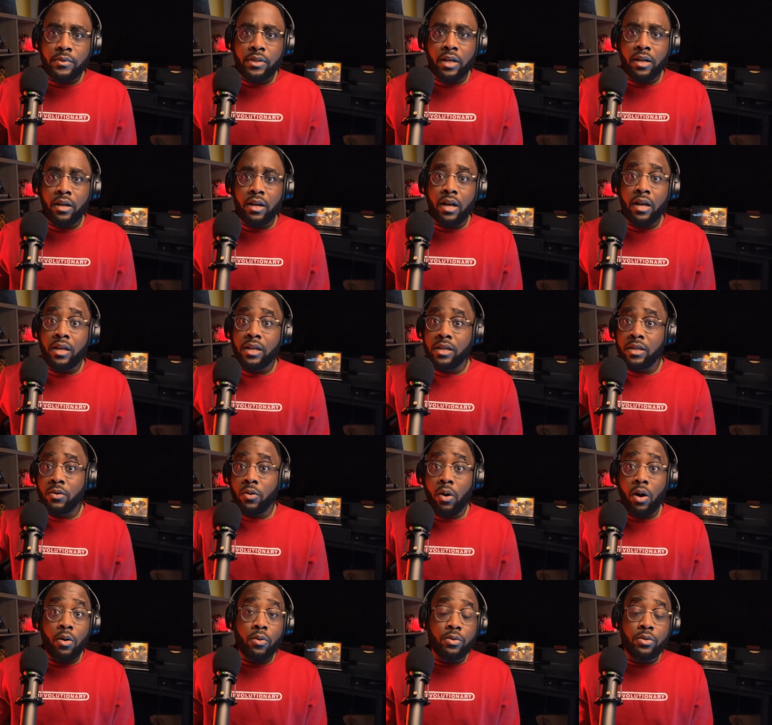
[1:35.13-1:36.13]
euh, et il n'y
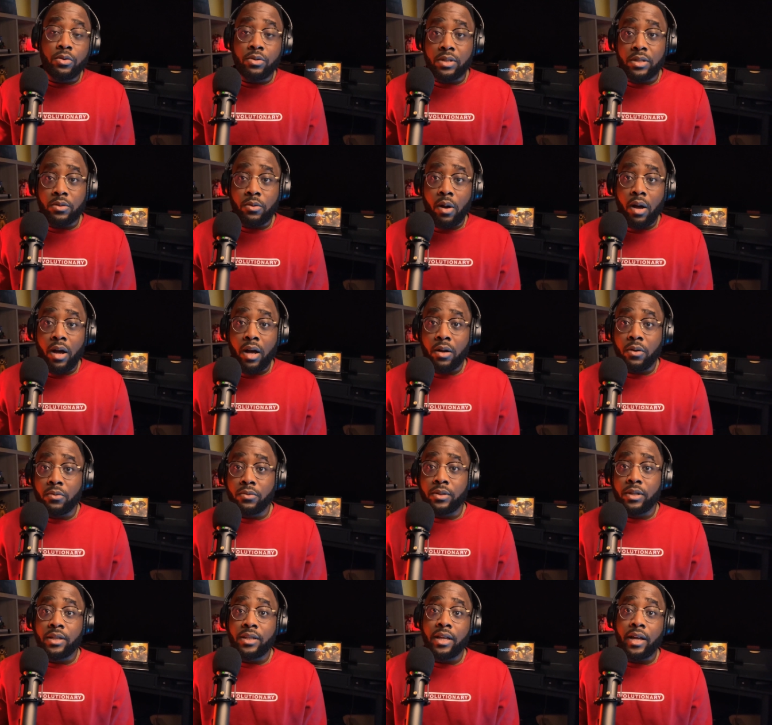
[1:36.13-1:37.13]
aura aucune histoire à
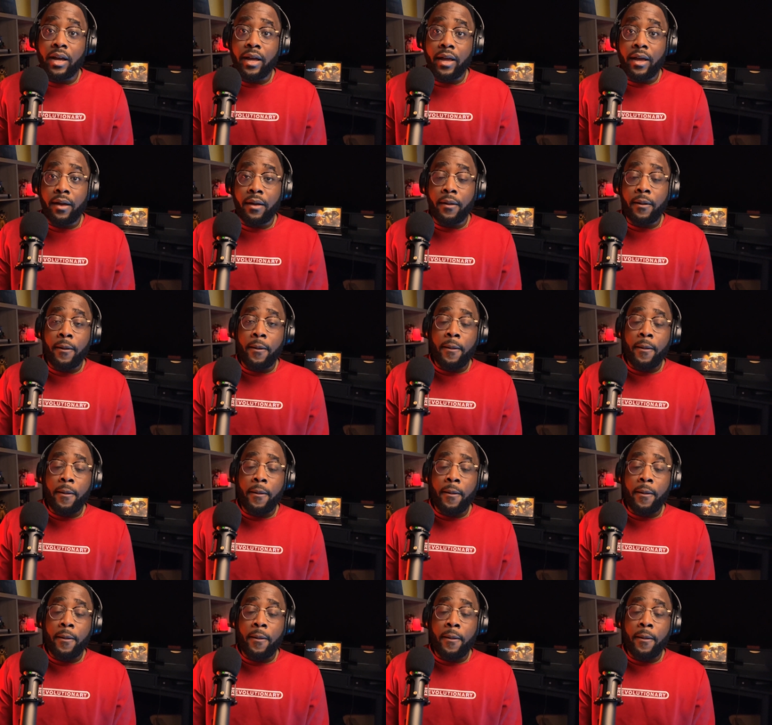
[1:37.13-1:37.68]
raconter derrière.